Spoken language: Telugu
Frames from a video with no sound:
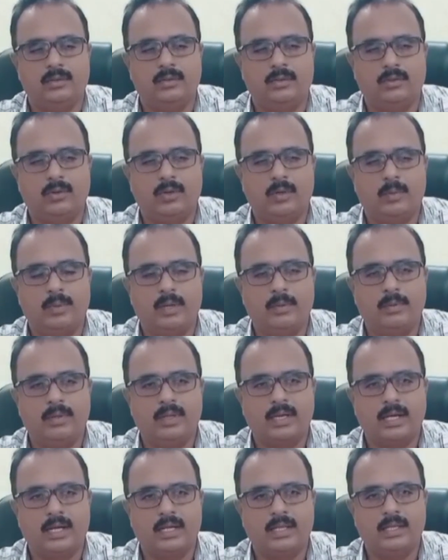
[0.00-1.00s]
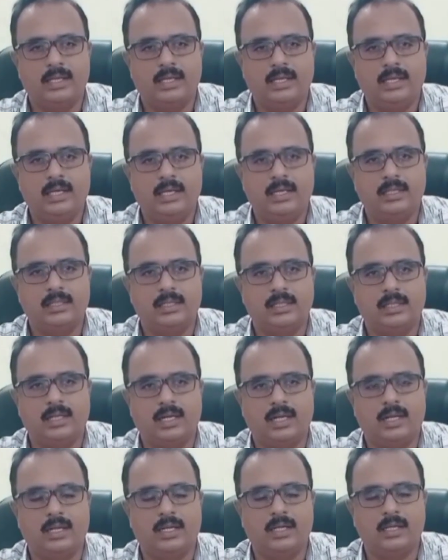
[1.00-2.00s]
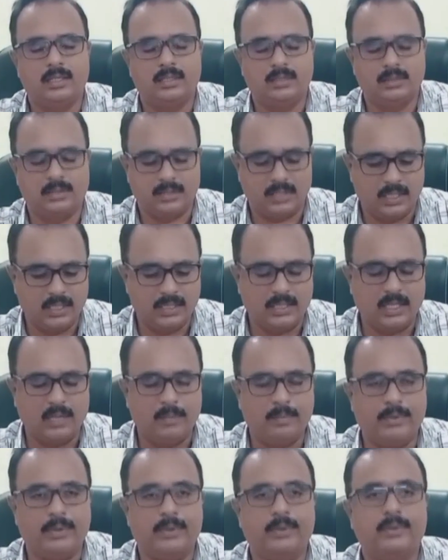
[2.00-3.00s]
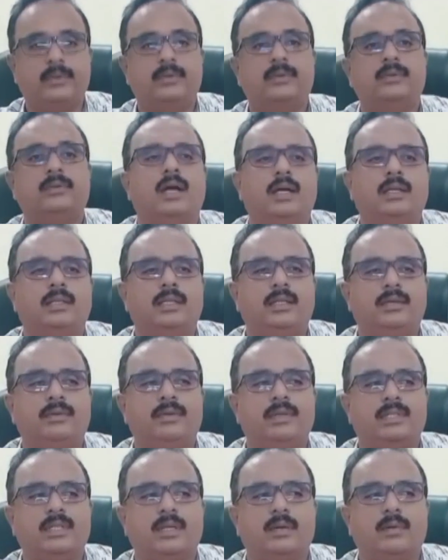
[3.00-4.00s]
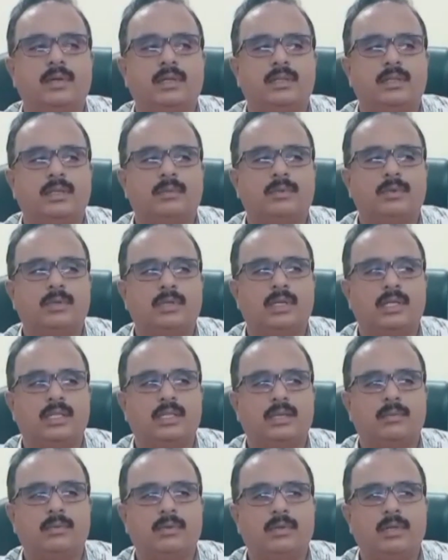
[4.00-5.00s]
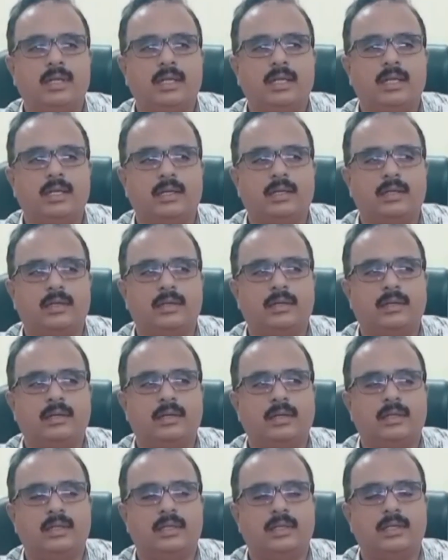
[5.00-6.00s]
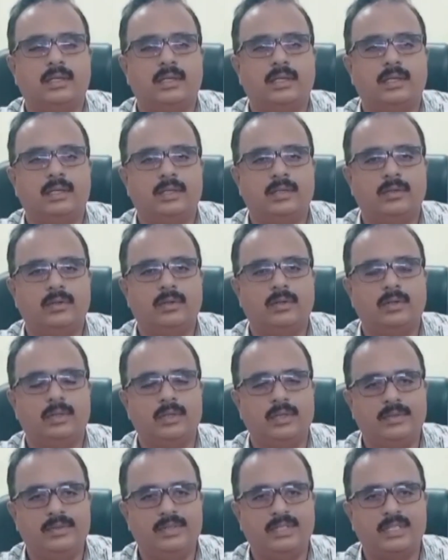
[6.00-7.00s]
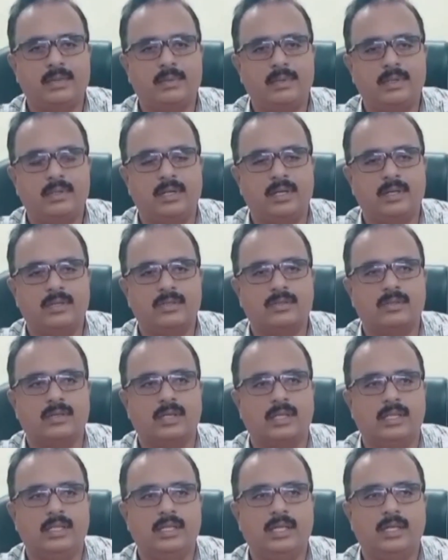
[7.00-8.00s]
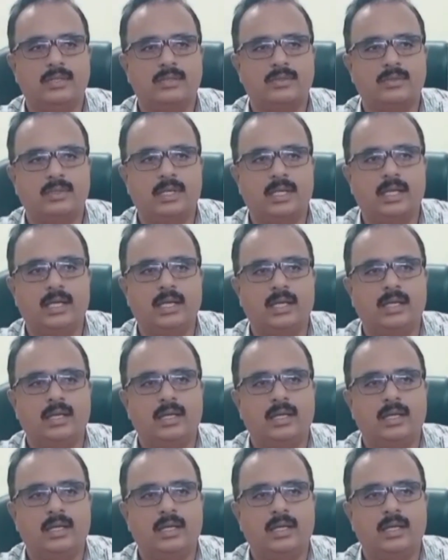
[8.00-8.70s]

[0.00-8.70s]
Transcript: ఇంకొకరు పేరు అయిందని అన్న అని తెలిపాడు ఇటు విషయంలో ఇంతకుముందు గతంలోనే ఇందులో ఈ విషయం అనేది నడుస్తున్నది నడుస్తుంటే